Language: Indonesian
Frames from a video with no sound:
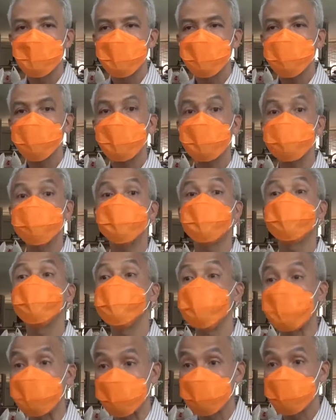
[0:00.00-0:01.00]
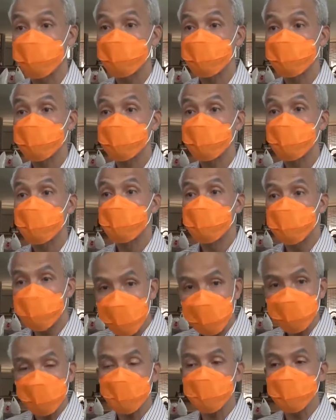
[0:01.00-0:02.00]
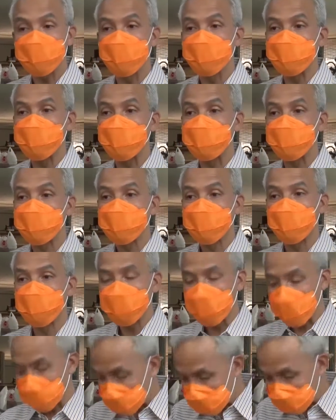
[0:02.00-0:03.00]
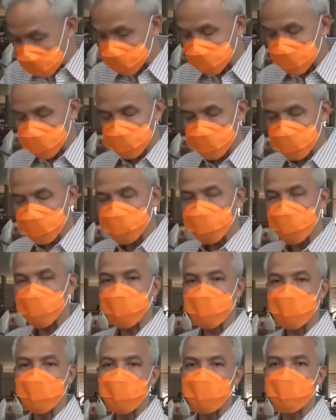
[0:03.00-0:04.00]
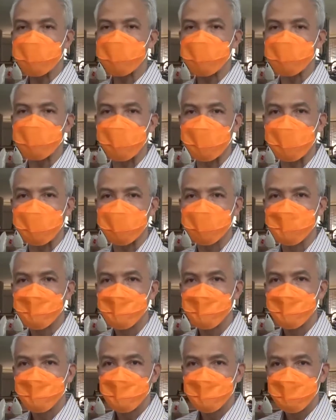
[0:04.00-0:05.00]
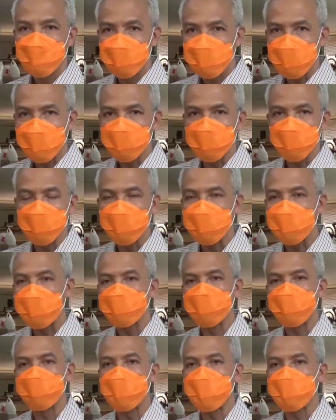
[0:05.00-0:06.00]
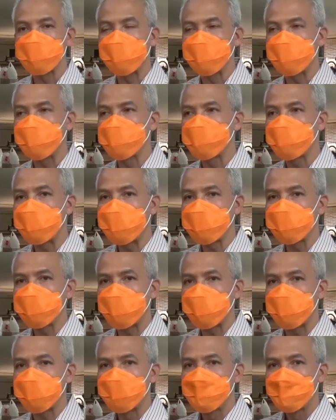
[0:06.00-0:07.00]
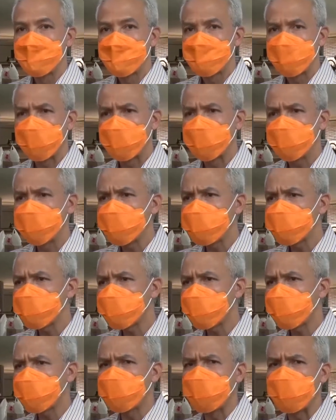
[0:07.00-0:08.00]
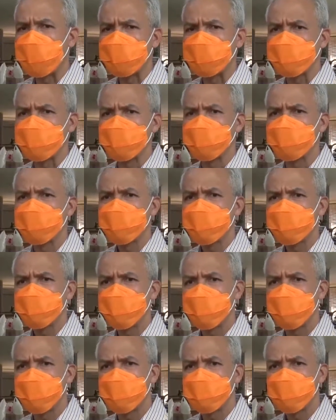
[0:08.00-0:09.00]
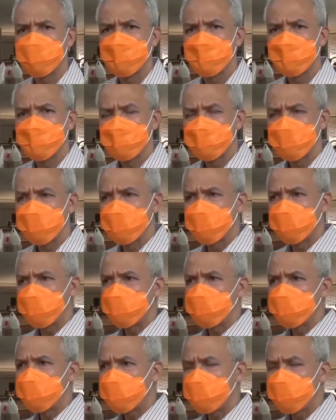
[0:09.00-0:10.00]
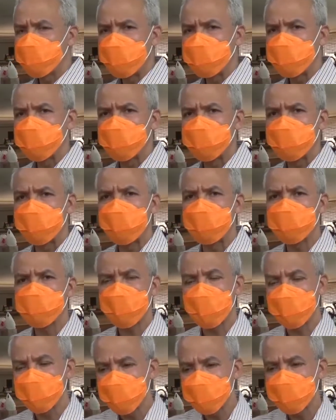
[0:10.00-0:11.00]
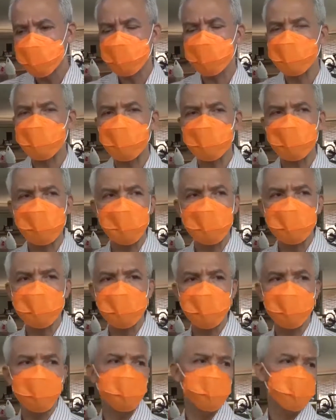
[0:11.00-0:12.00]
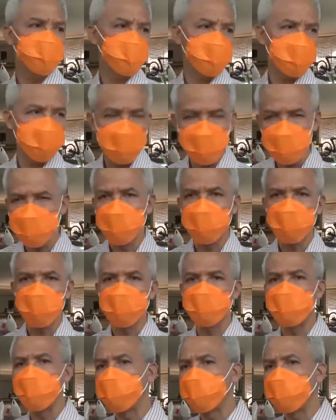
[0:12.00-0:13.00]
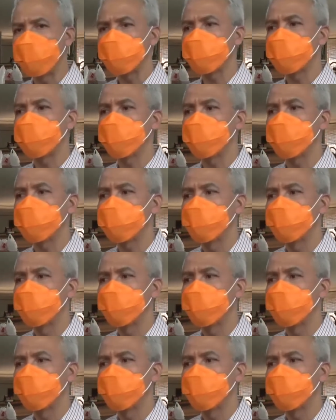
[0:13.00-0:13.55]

isolasi terpusat. Siapkan tempatnya. Kalau nggak ada, saya siapkan yang ada di Semarang. Kita punya beberapa tempat ya. Pak Hendi aja nawarin ya di rumah dinas. Kami di Diklat ada. Kalau perlu mau dibawa ke